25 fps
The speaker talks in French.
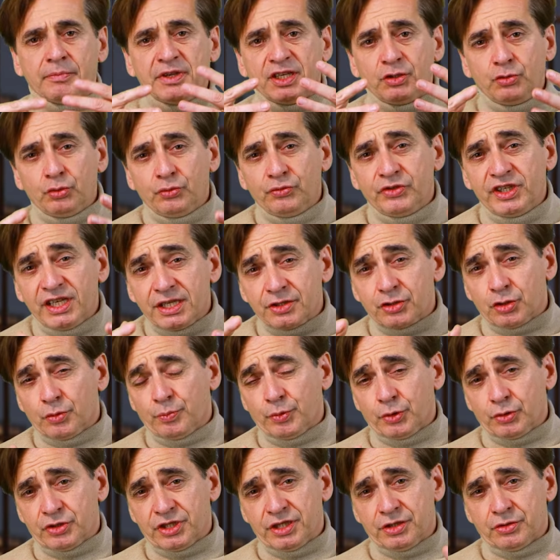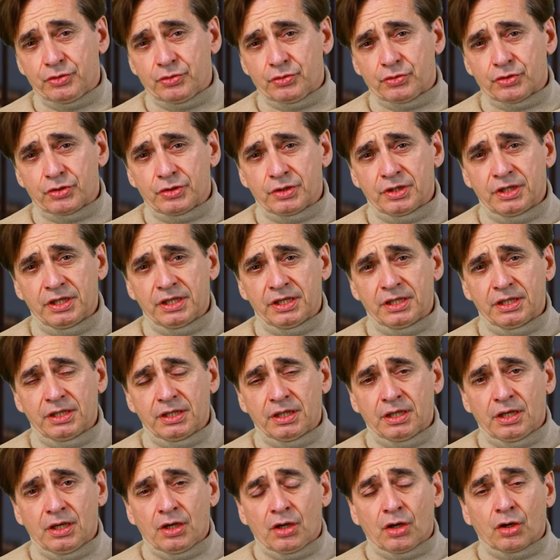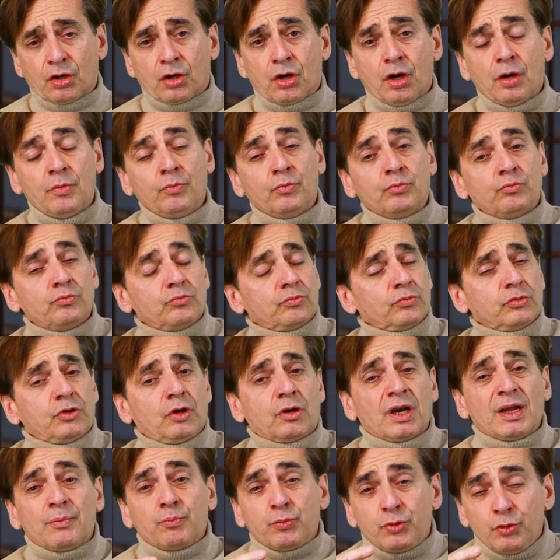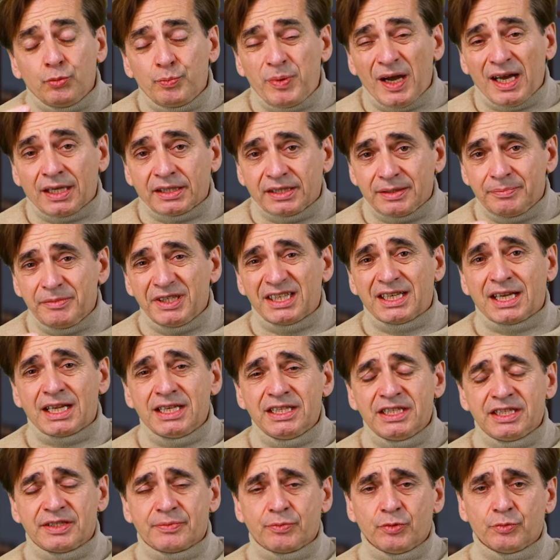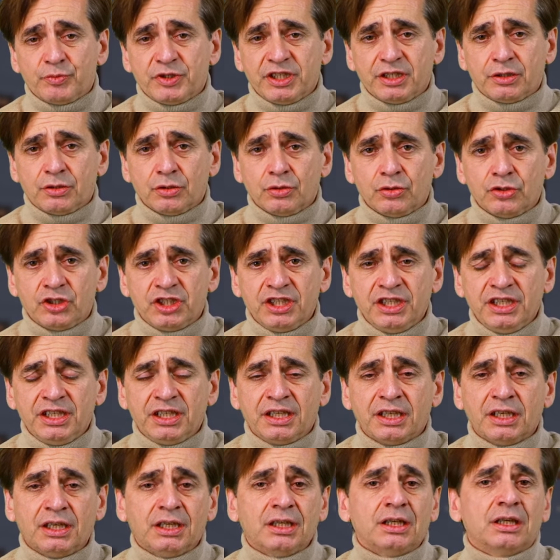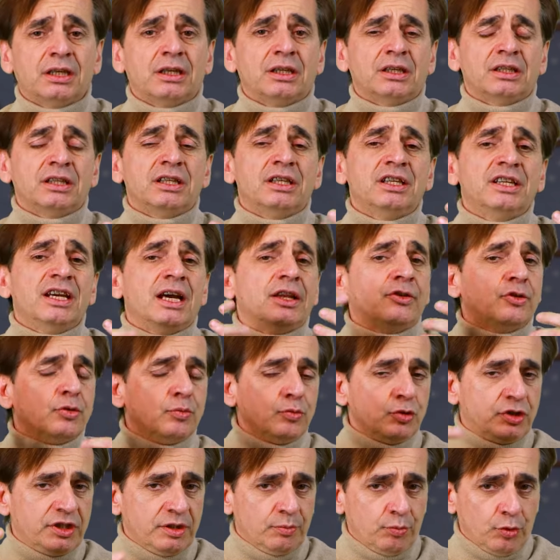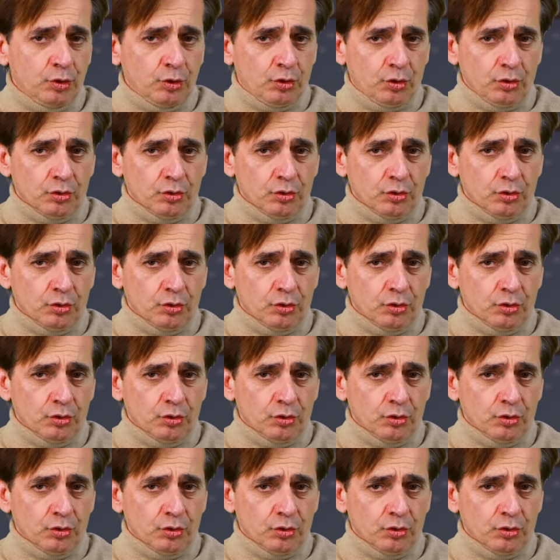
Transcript: Mais d'où vient ce processus Comme dans la plupart des mécanismes psychologiques, il y a de multiples